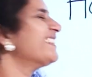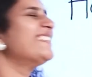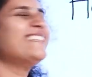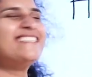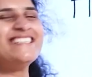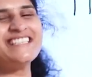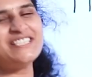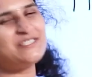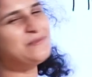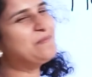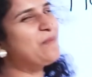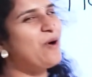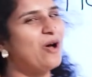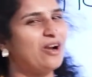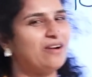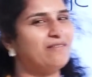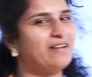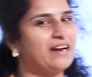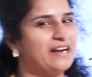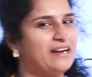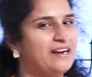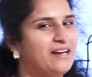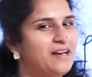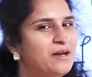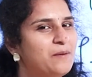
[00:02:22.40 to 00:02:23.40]
దిస్ ఈజ్ స్మాల్
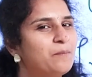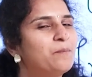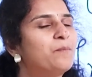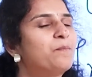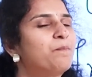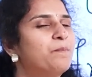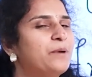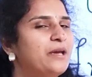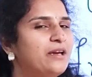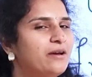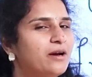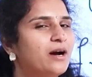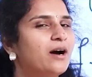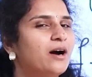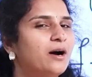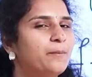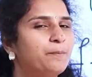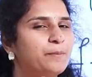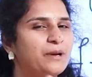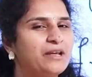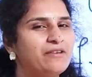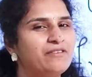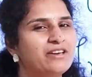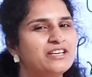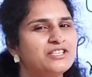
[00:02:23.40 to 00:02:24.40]
వన్
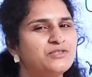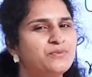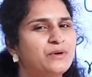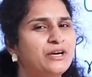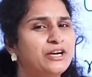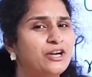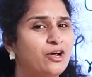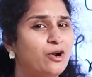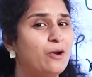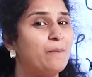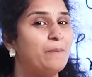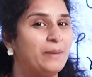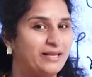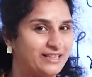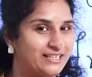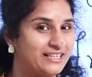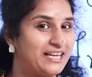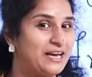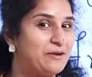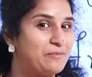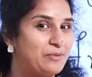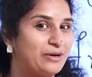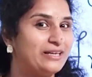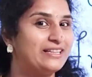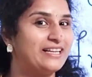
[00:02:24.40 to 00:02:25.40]
ప్రీవియస్ వీడియోలో
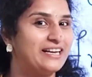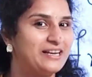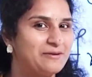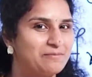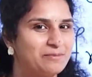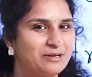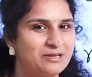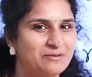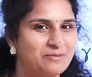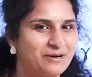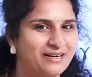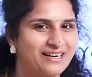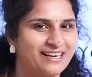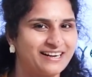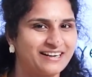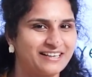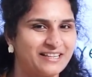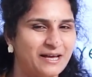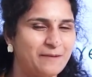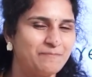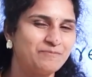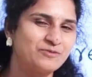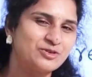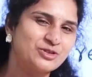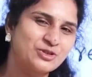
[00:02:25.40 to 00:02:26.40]
పెద్దదైపోయిందని ఇబ్బంది పడ్డారు
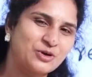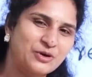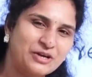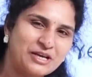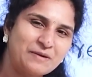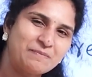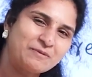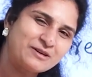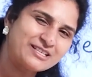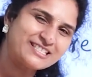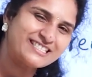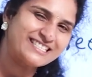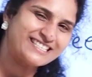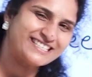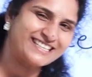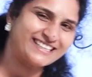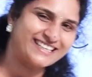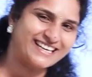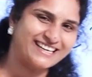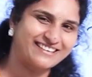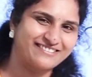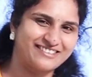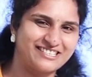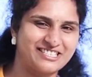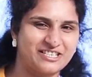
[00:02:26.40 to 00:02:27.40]
కదా సో ఇప్పుడు చిన్న
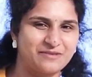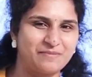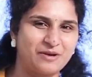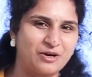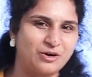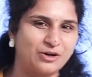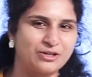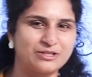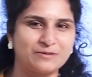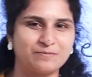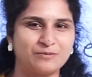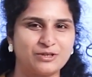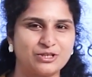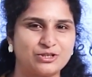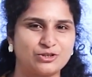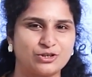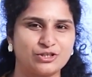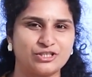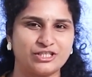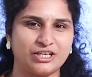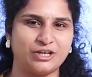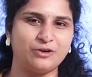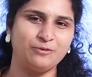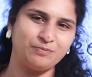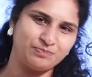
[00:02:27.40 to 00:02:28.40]
టంగ్ ట్విస్టర్ మీకోసం
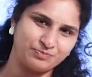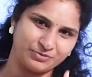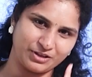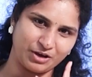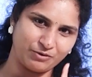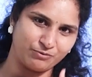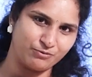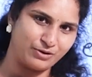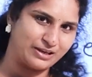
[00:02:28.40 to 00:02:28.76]
తీసుకొచ్చాను నా